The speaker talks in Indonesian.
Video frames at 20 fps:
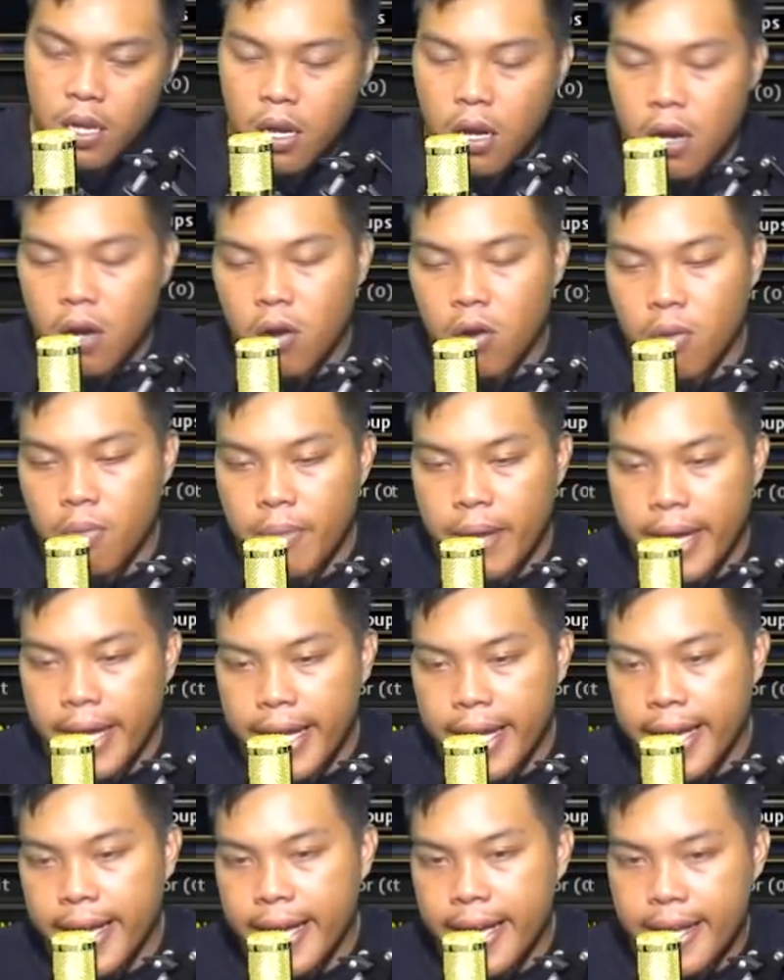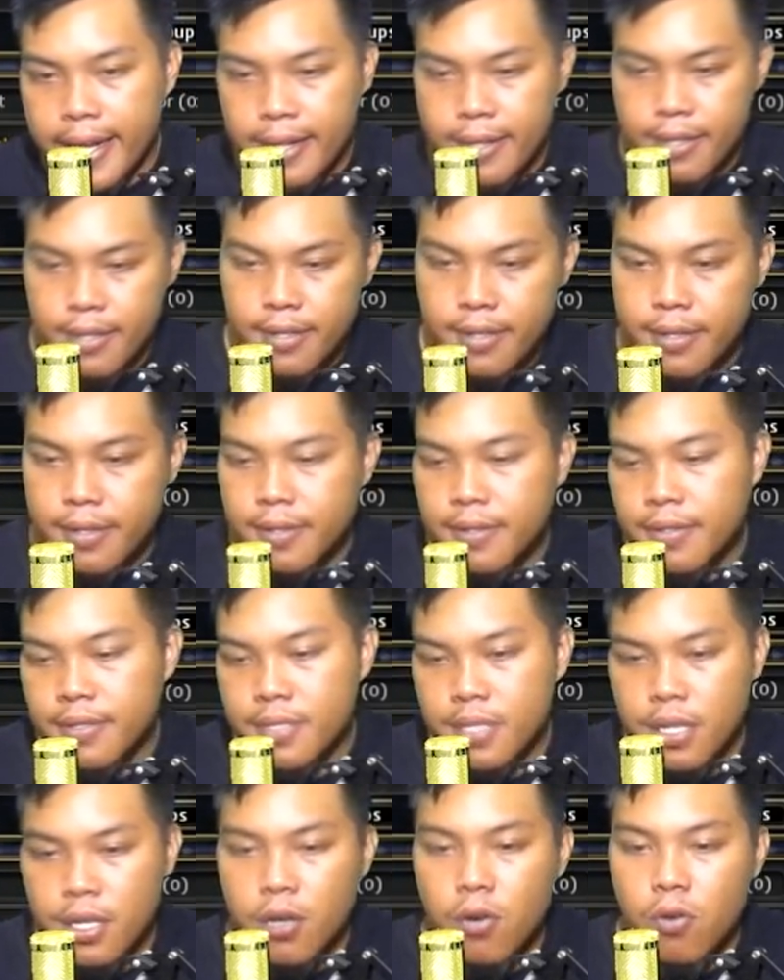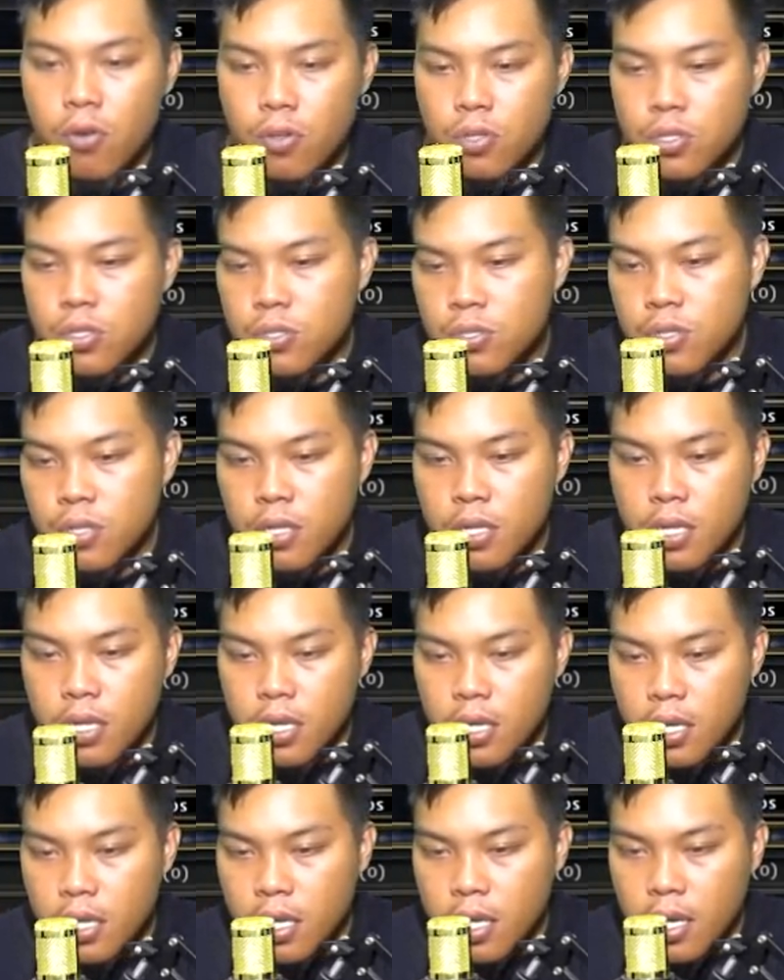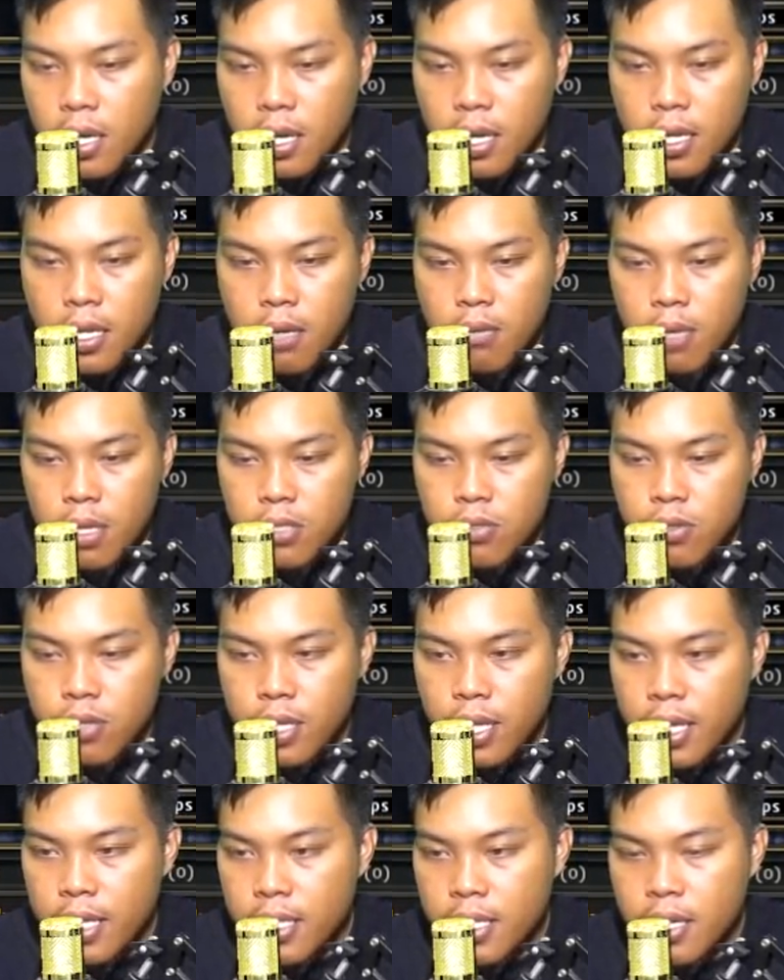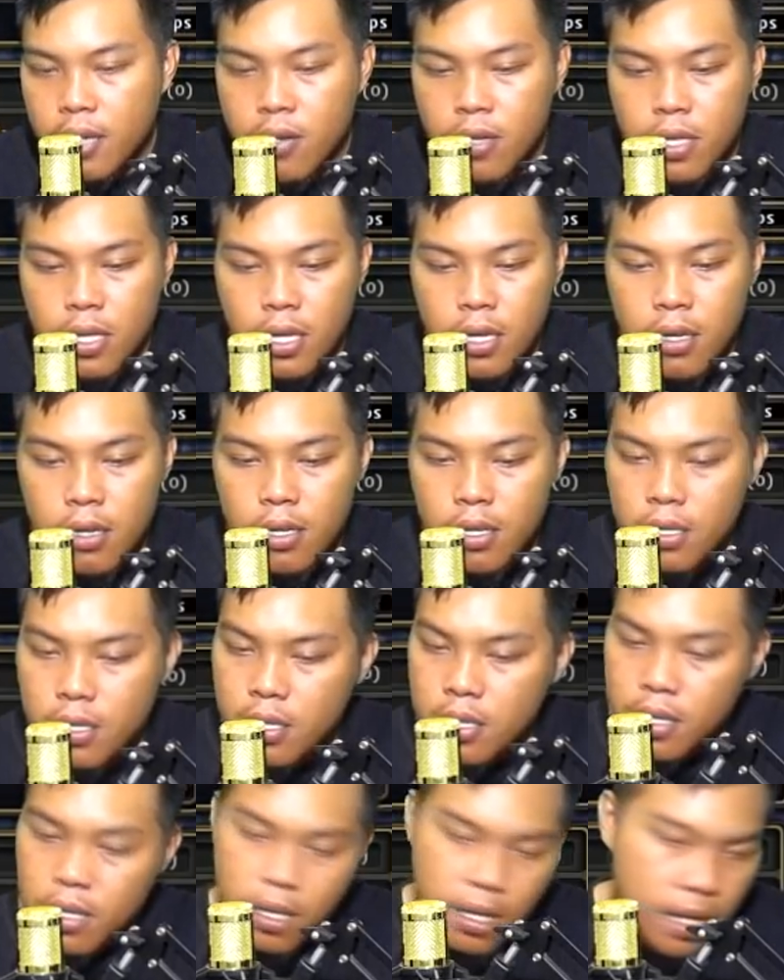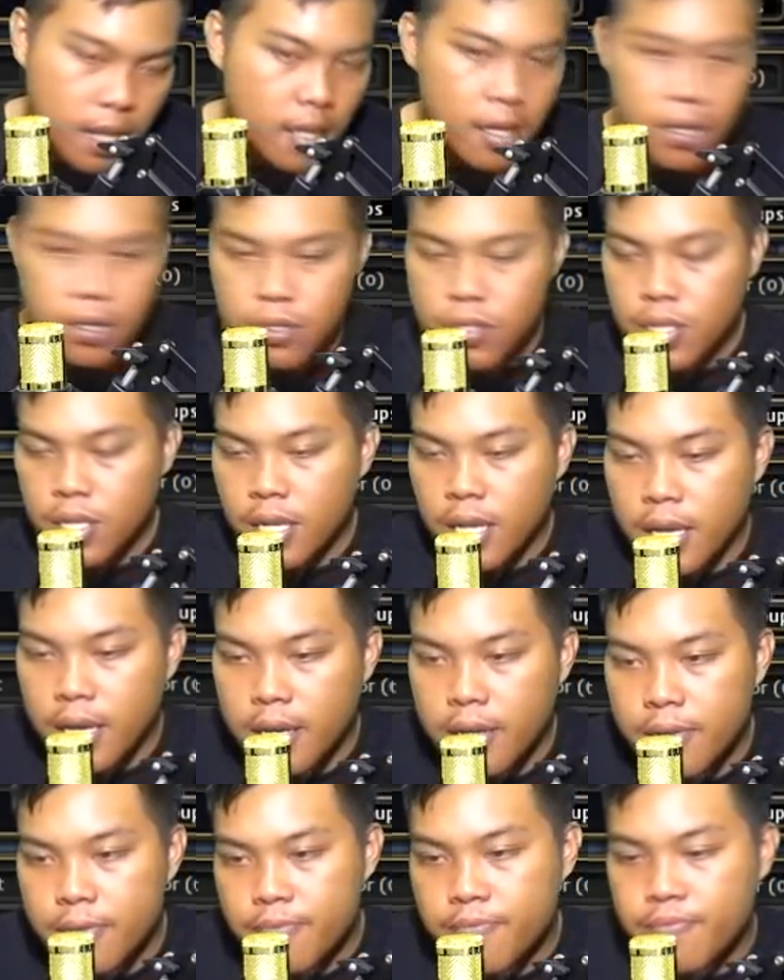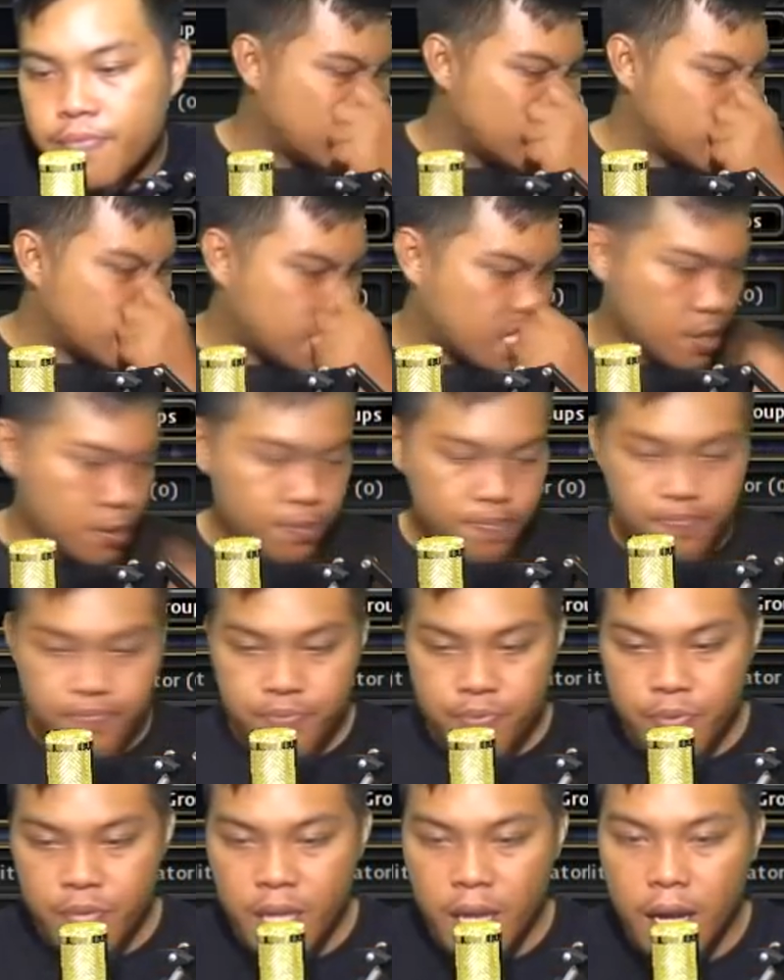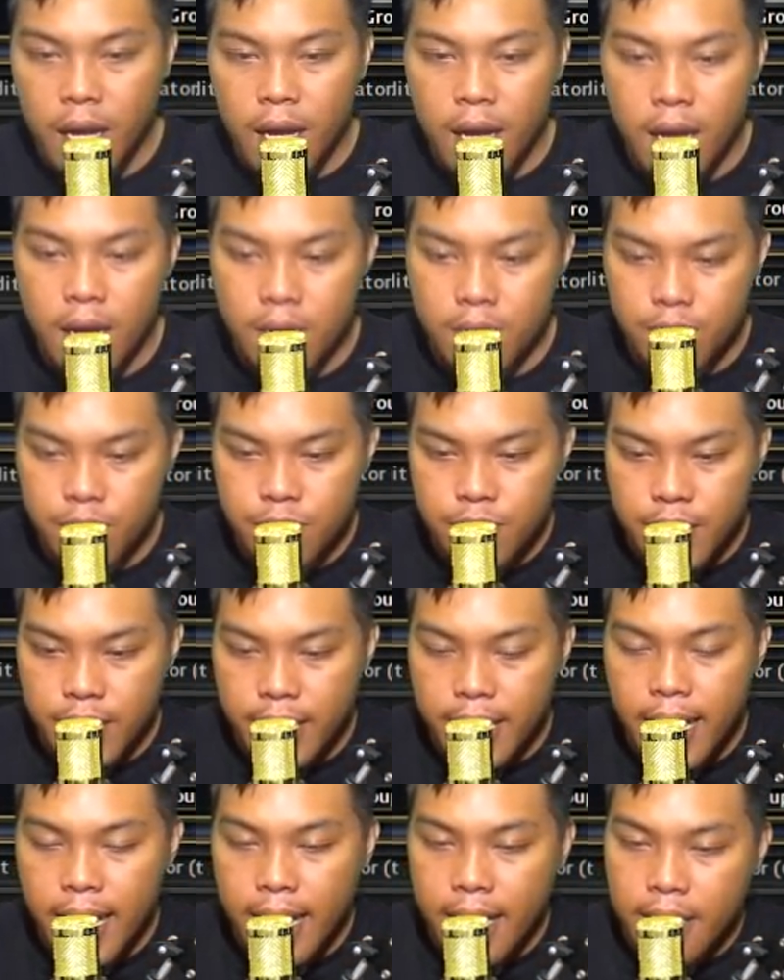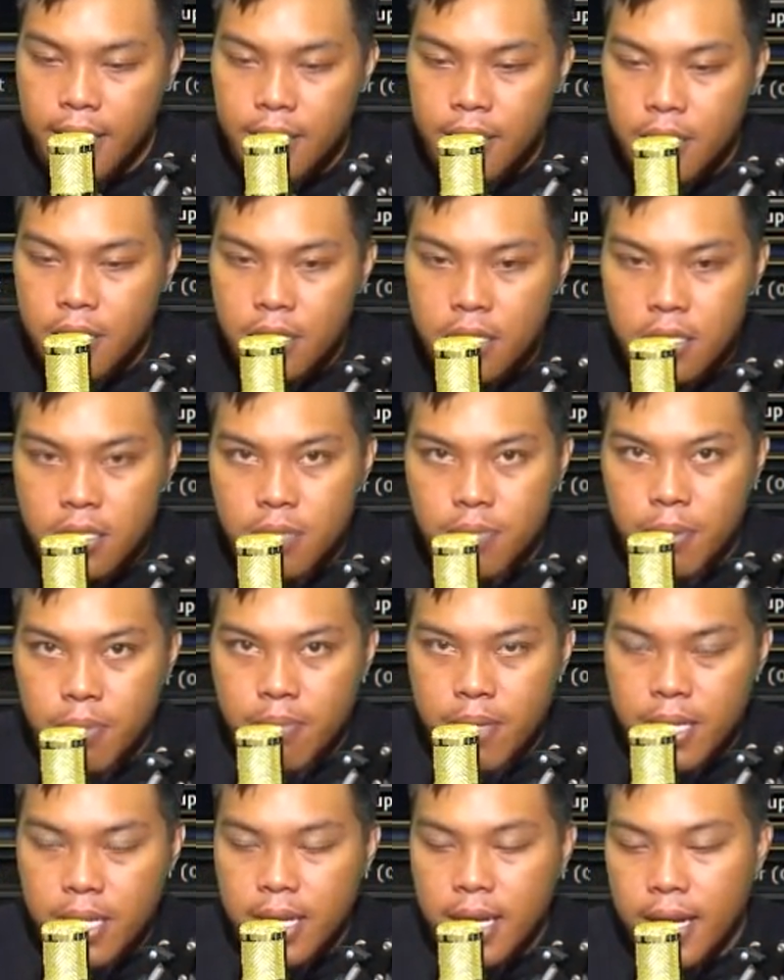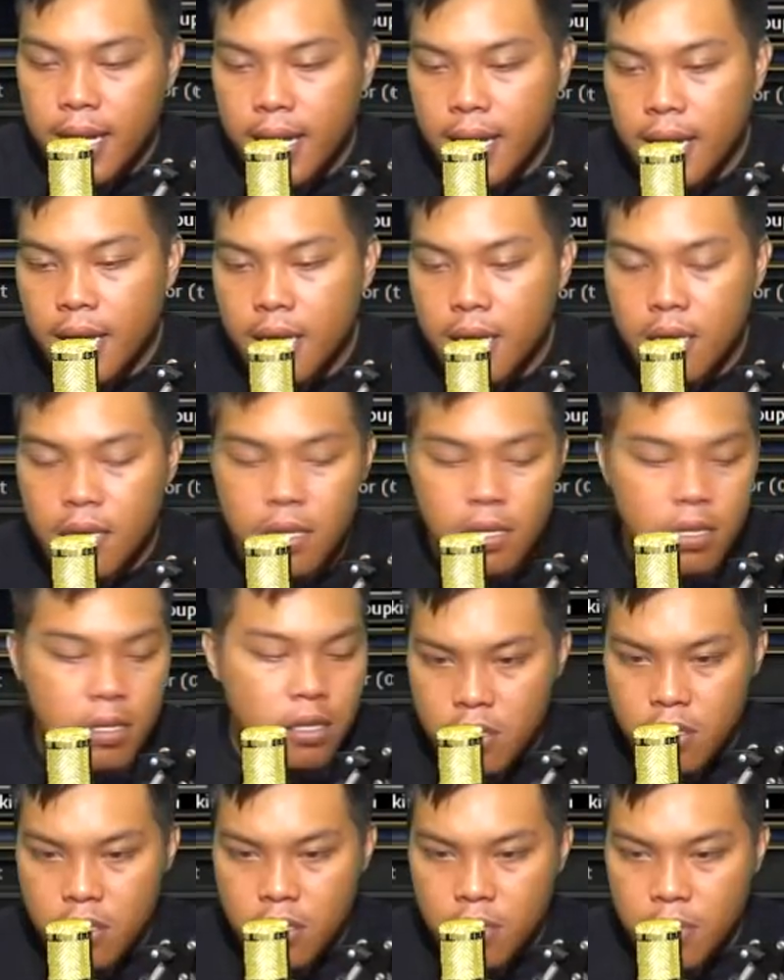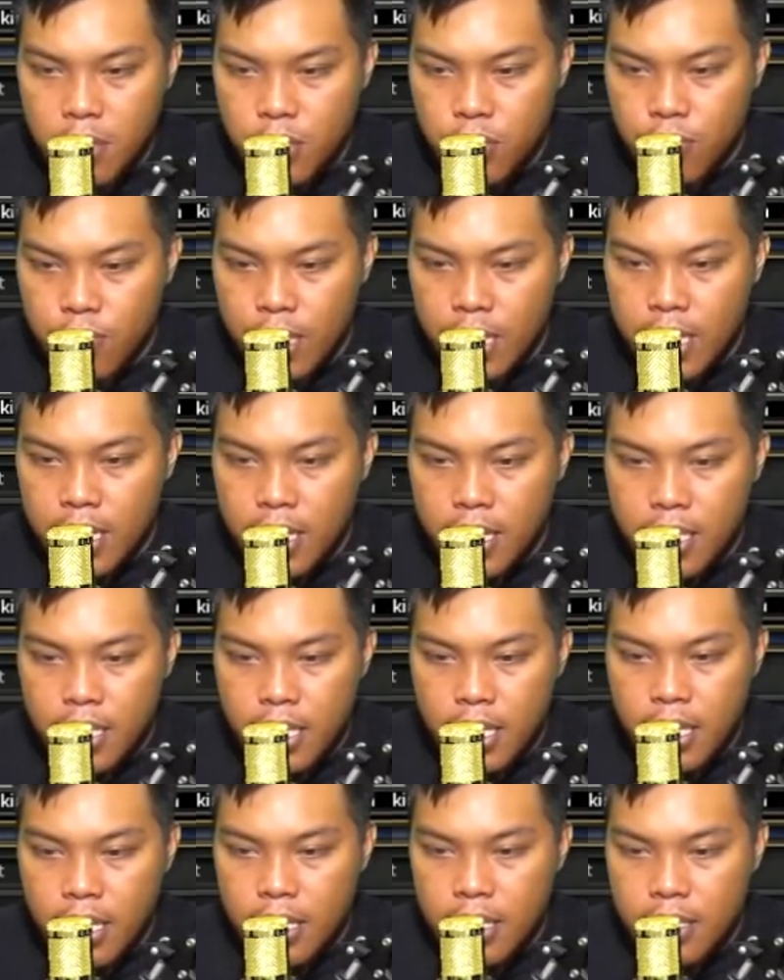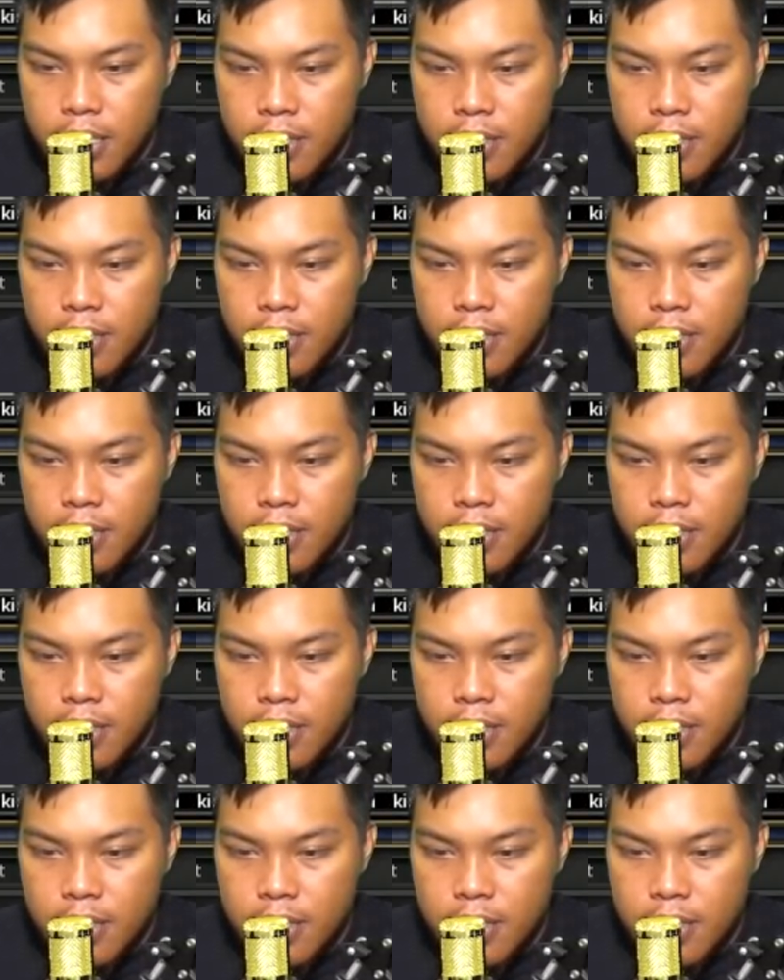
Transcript: Oh man, serius. Kagak dia masuk ini anjay udah tiga. Ah, shit lah. Ah, buset dah. Sepi bedah. Masuk mana nih kita ya?